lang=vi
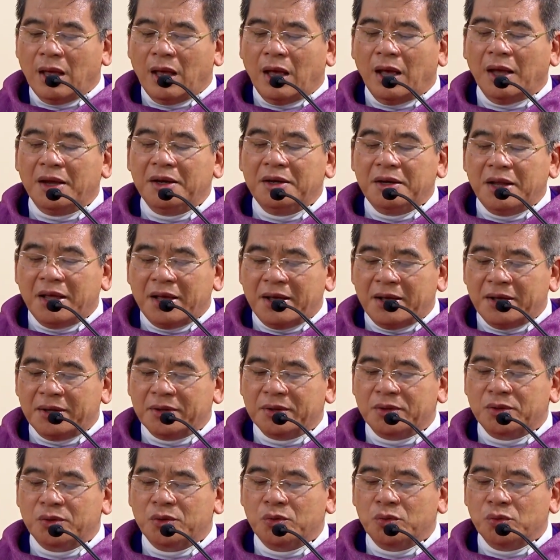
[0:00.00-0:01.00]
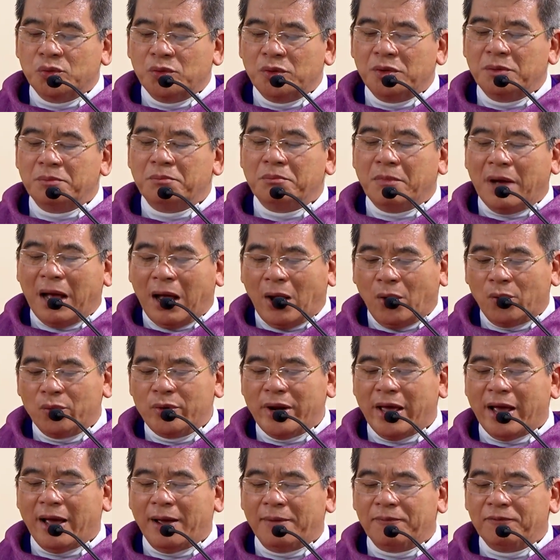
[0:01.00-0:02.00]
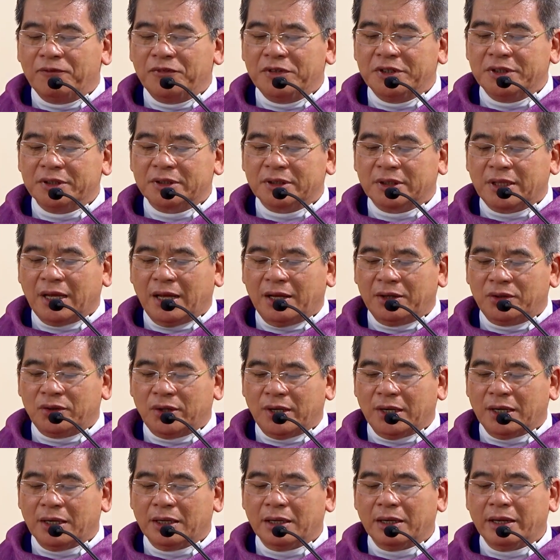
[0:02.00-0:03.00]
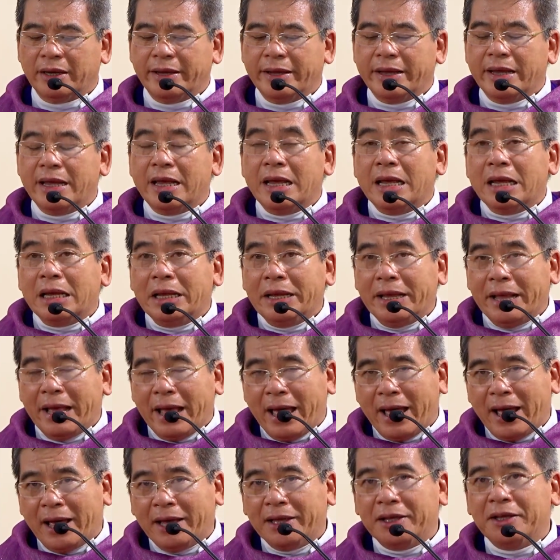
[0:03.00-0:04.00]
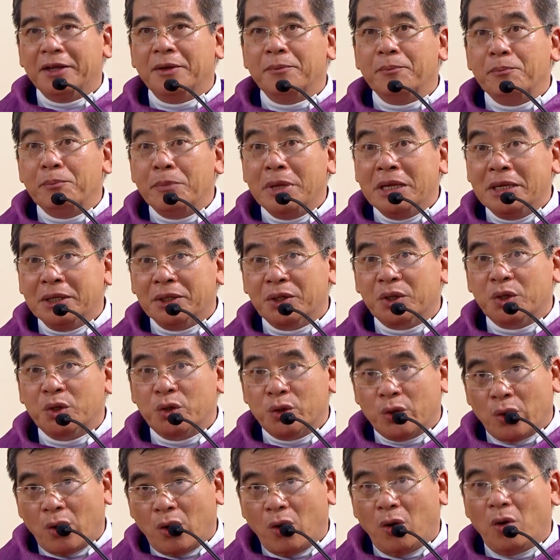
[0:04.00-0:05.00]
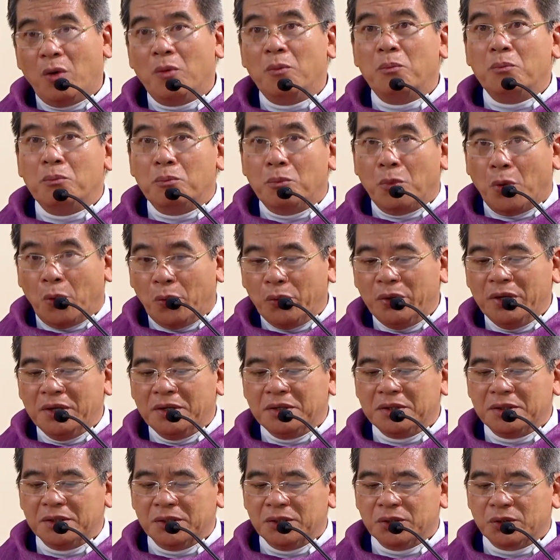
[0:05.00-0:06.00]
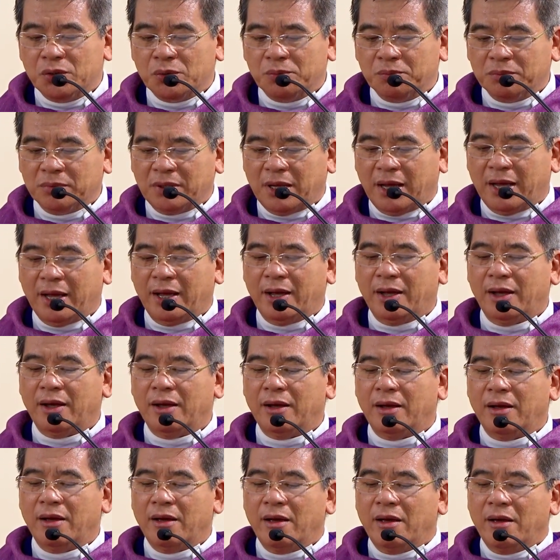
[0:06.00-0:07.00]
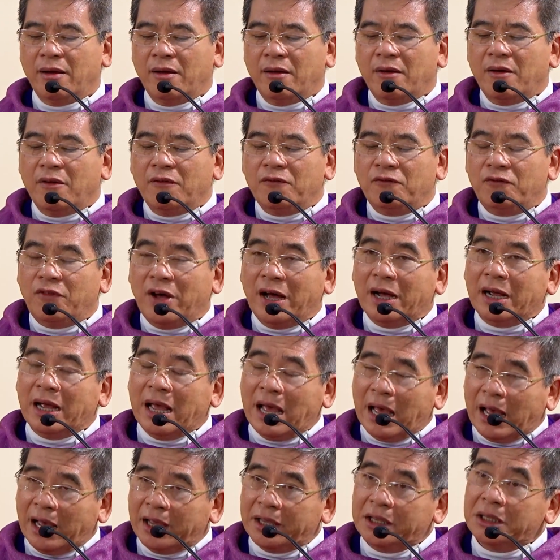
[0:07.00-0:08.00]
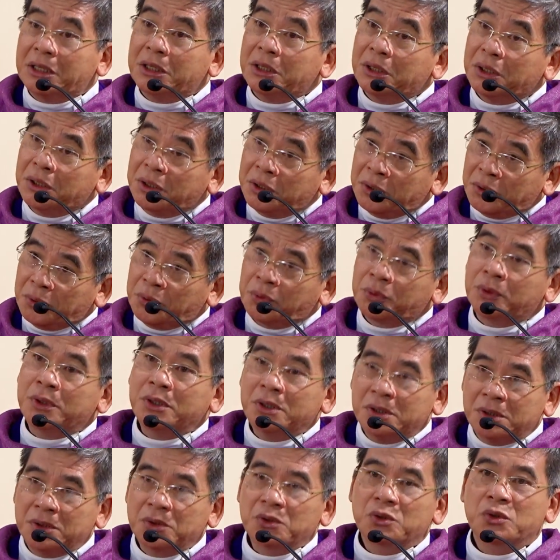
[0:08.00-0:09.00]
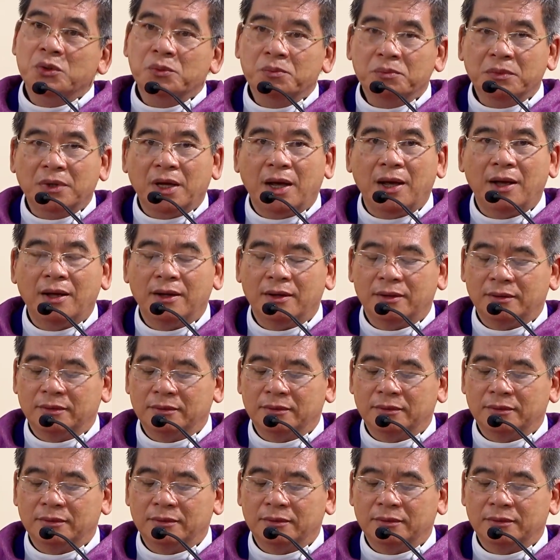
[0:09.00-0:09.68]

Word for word: Hãy để Chúa bảo đảm với ta rằng Ngài biết rõ mỗi người chúng ta và Ngài yêu thương chúng ta.